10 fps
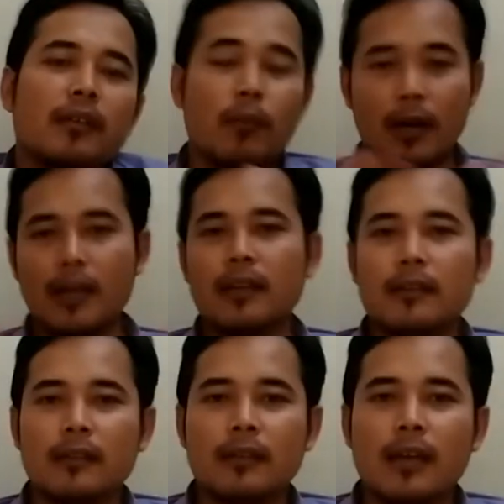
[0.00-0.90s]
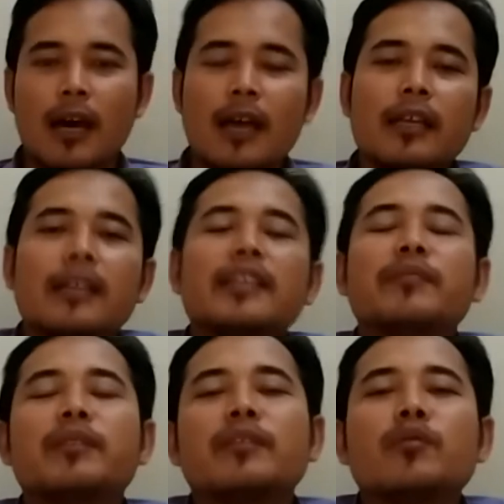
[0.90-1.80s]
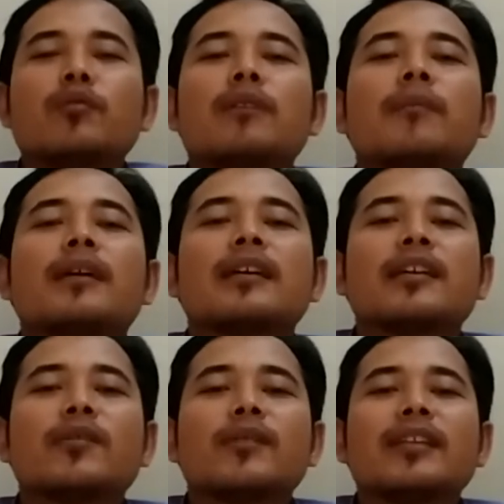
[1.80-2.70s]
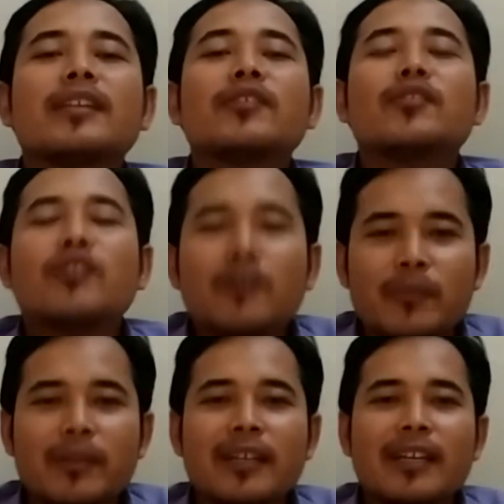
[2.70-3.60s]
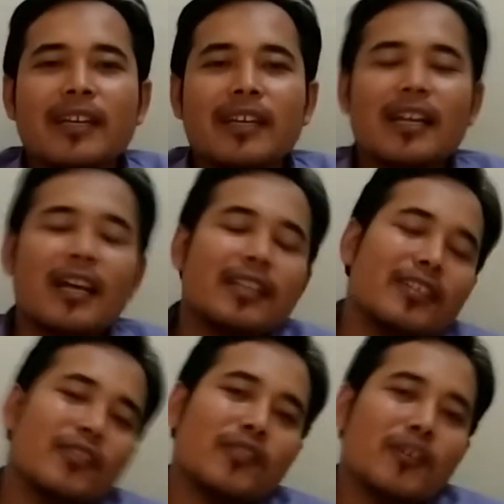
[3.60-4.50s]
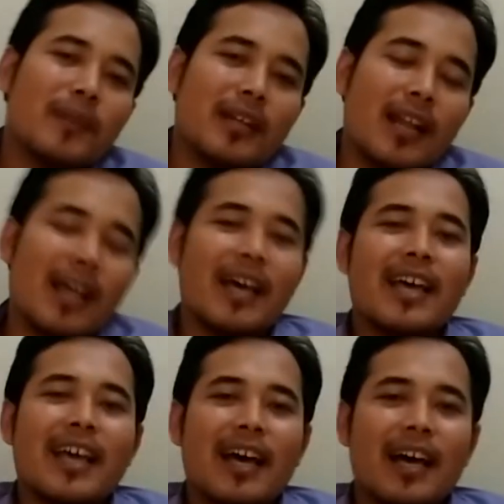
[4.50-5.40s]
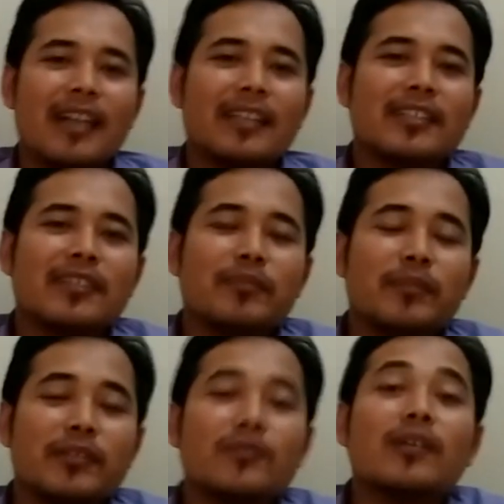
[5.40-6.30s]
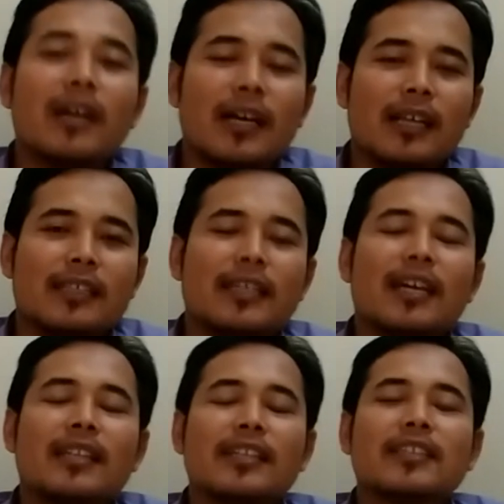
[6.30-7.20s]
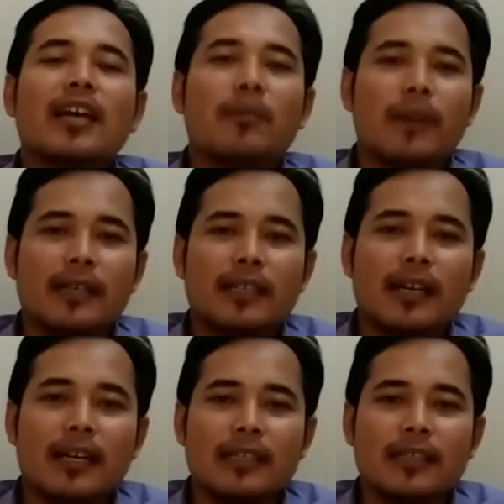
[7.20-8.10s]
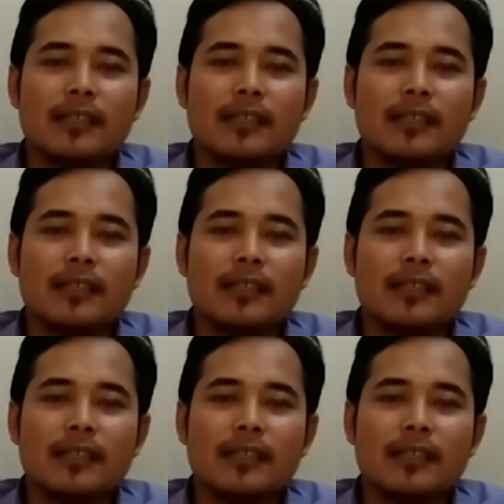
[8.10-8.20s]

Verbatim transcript: bahkan hari ini TV-TV udah pada ngikutin YouTube dan artis YouTube ada artis TV juga jadi artinya sama aja guys